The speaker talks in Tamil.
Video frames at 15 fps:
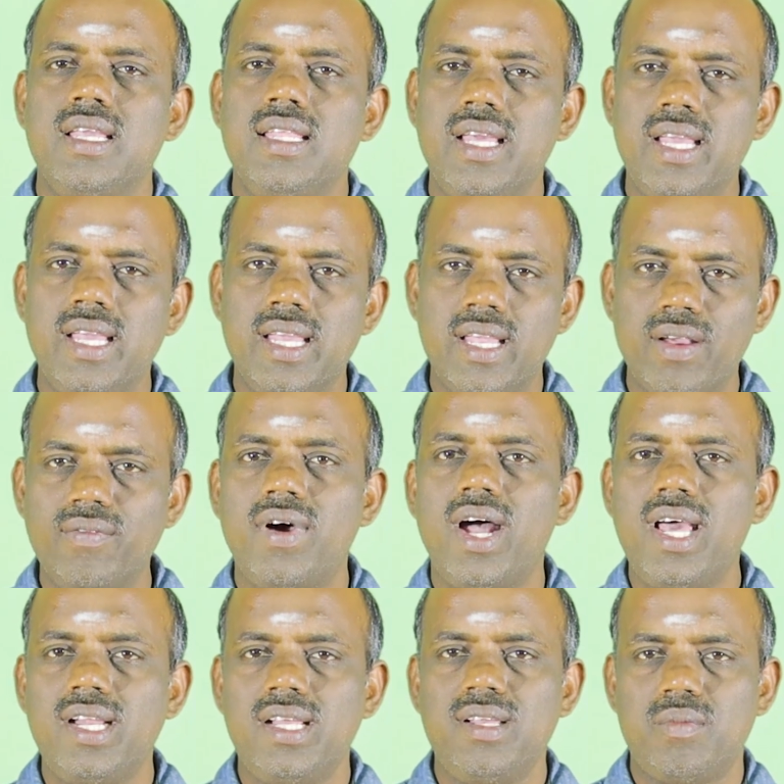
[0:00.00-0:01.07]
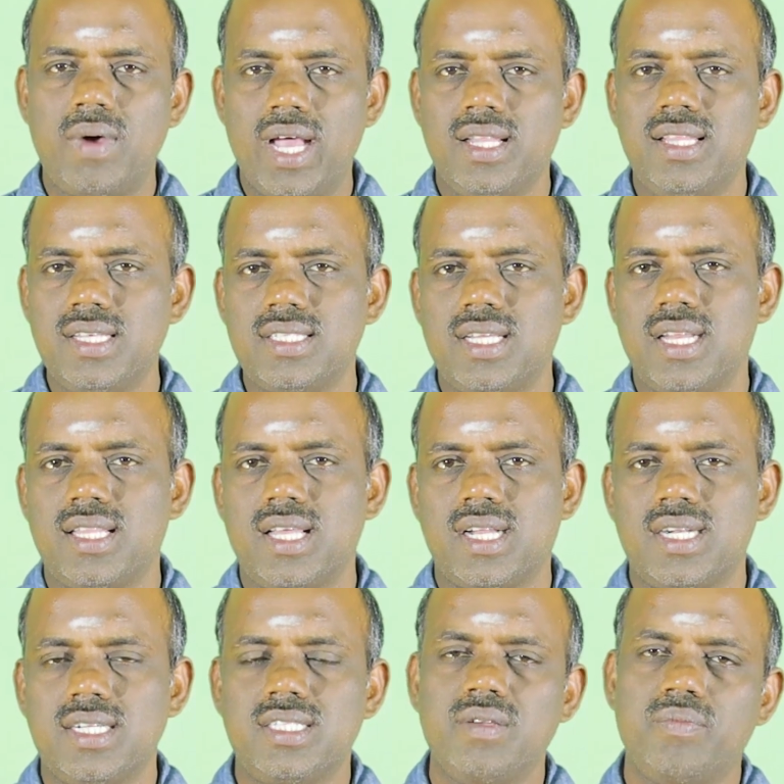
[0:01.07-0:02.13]
இதை எவ்வாறு பாரதிய ஜனதா
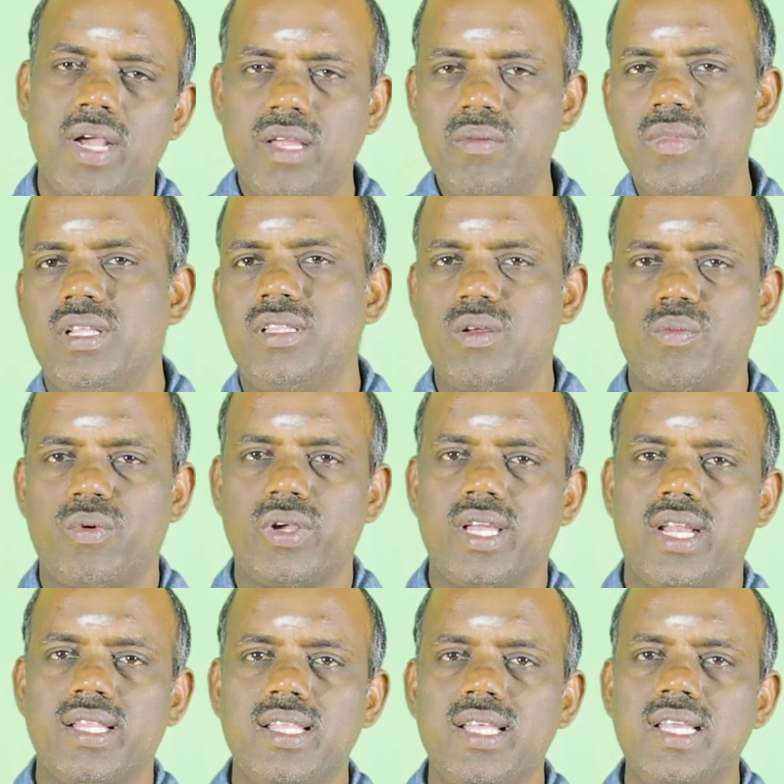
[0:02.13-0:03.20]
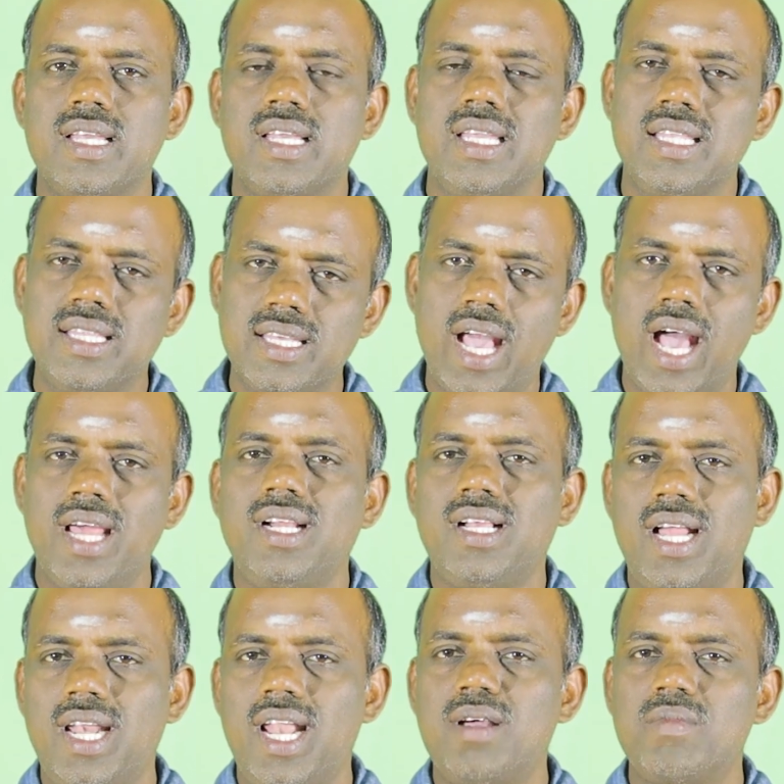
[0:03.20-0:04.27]
கட்சி பயன்படுத்தப் போகிறது இது
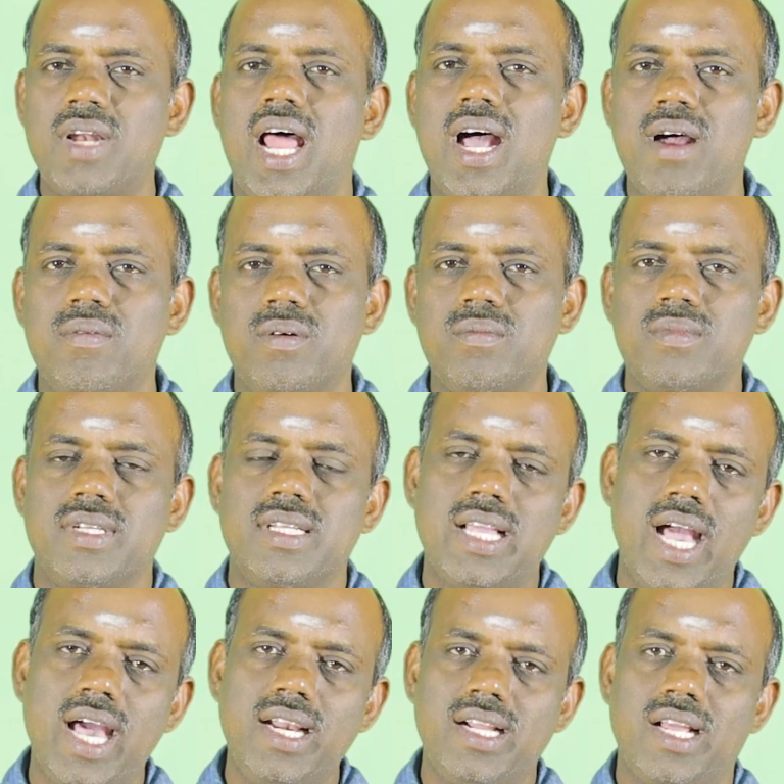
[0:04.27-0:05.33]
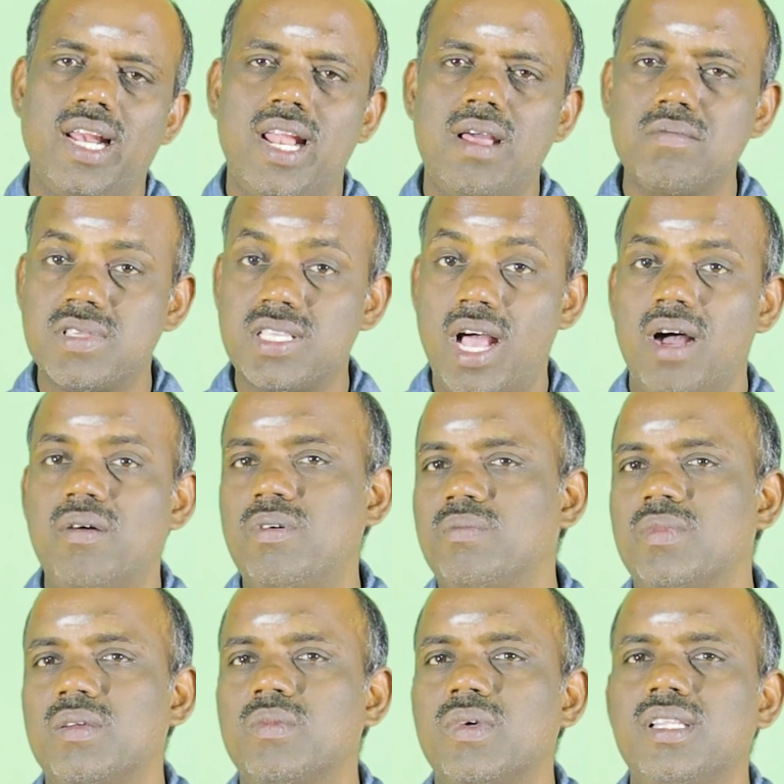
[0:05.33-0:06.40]
யாருக்கெல்லாம் லாபம் யாருக்கெல்லாம்
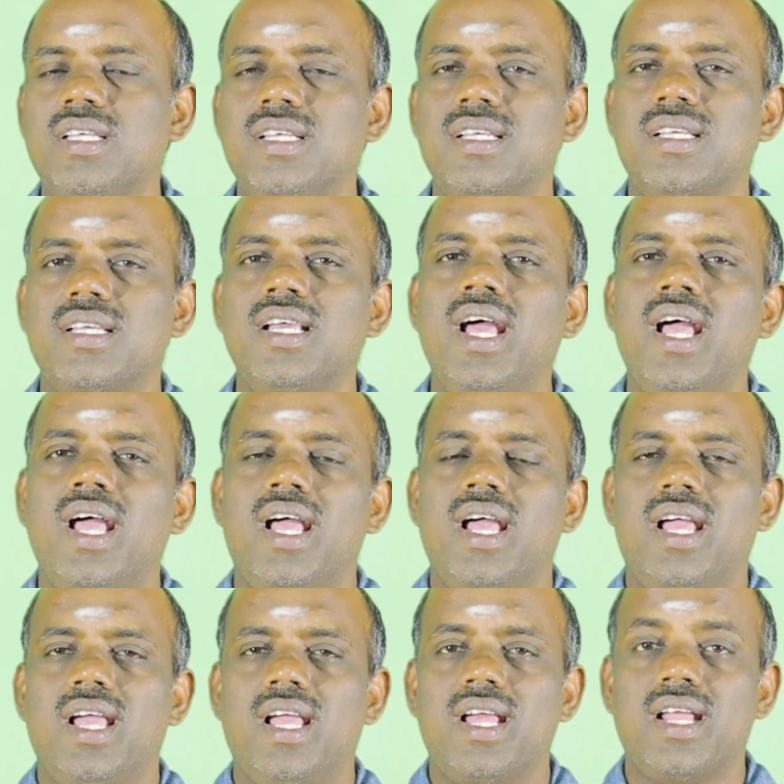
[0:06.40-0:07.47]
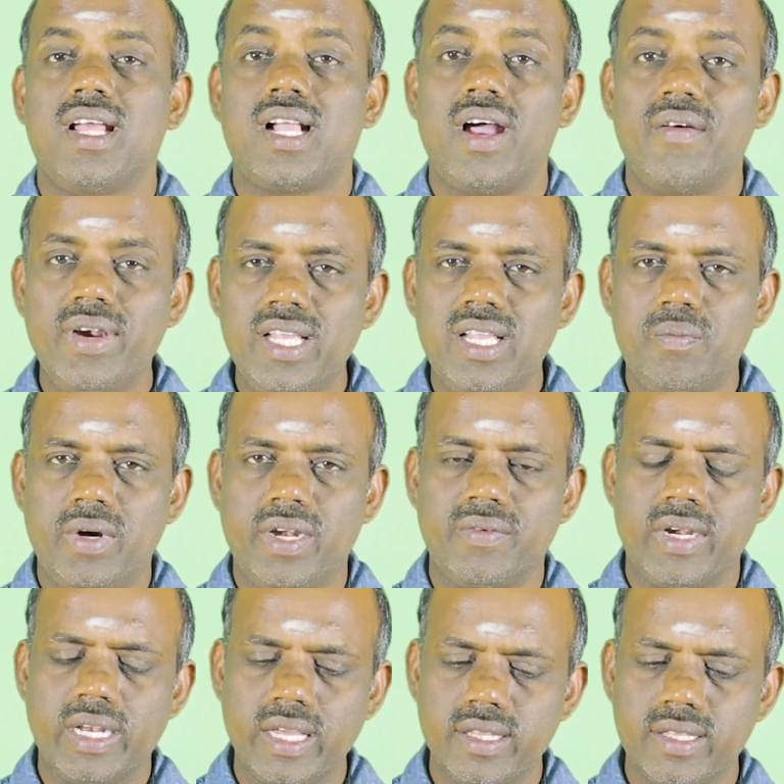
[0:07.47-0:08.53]
சாபம் என்பது கவனிக்கப்பட
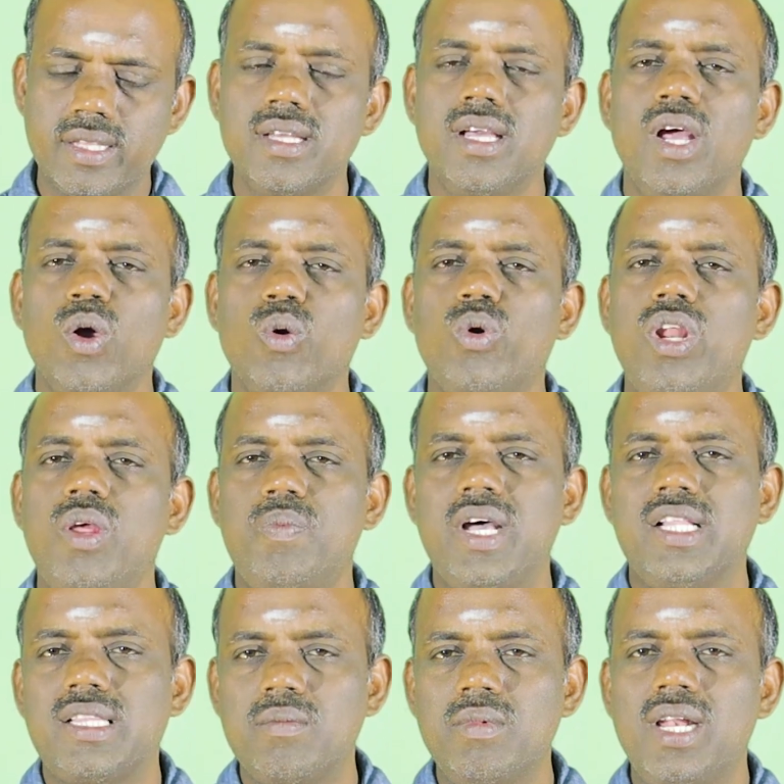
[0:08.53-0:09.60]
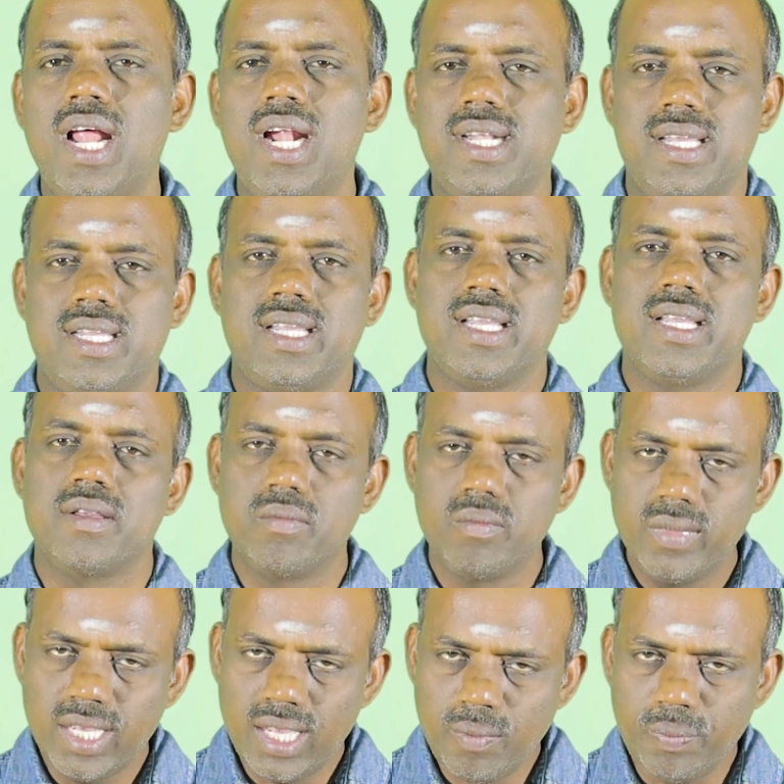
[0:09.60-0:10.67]
வேண்டியது குறிப்பாக தமிழ்நாட்டுக்கு
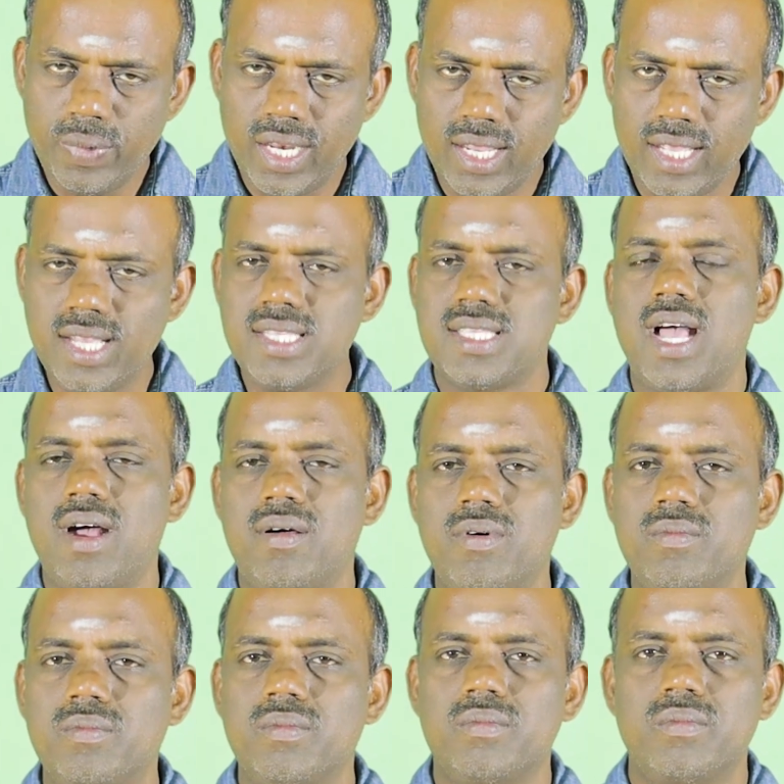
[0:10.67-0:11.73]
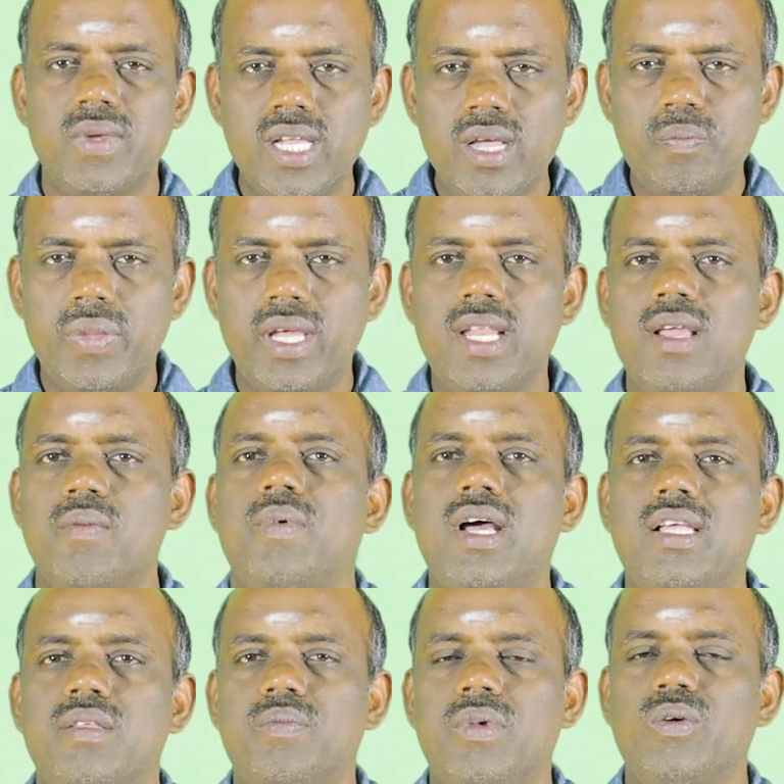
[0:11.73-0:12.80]
மிகப்பெரிய சாபம் மிகப்பெரிய
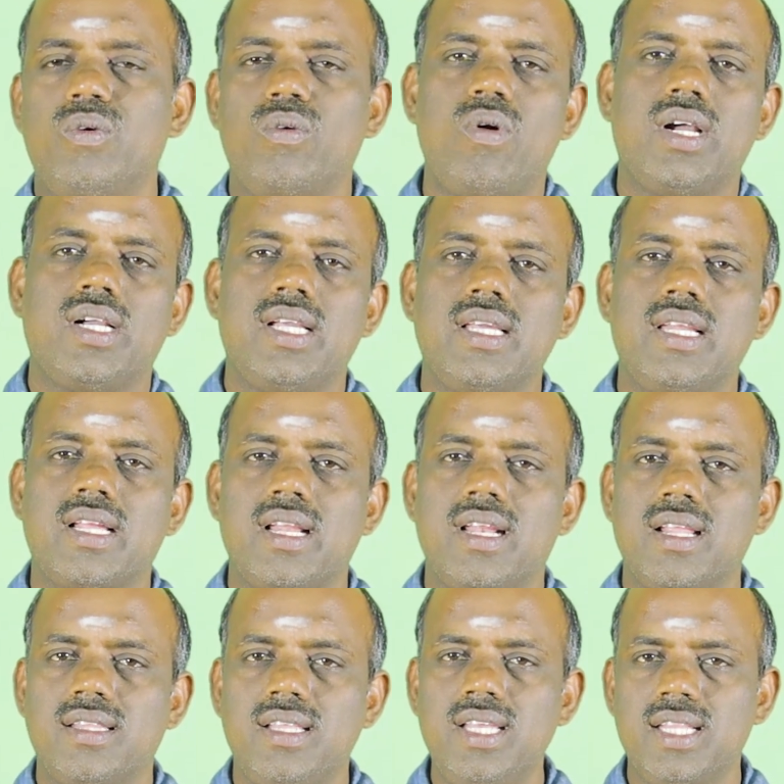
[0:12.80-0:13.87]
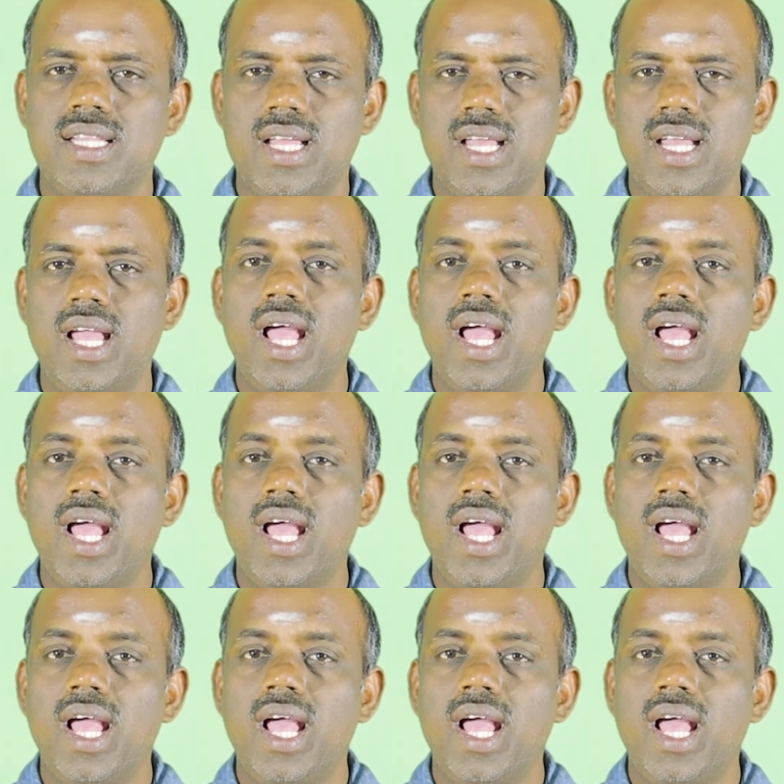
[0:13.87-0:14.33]
பாதிப்பை உருவாக்க இருக்கின்றது இந்த